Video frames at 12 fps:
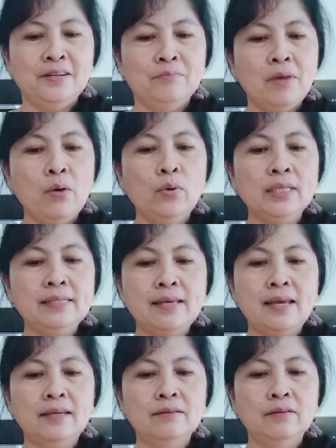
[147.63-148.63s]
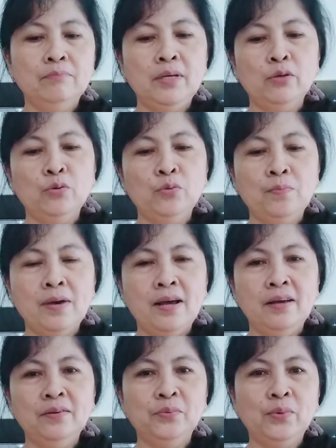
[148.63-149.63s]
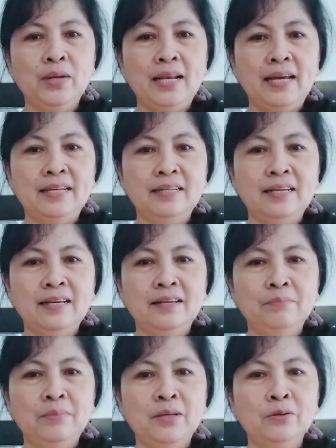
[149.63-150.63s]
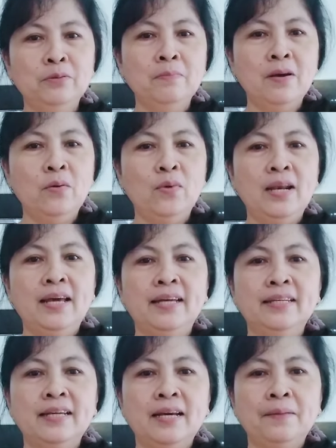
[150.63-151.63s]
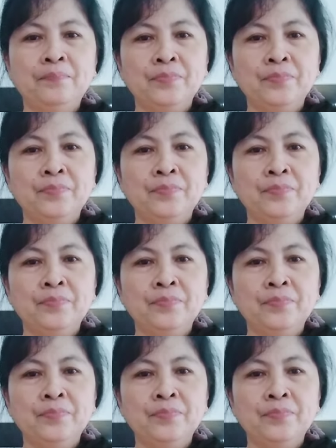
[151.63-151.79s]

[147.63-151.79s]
bawat side, meron ba, wala na, meron ba, wala na.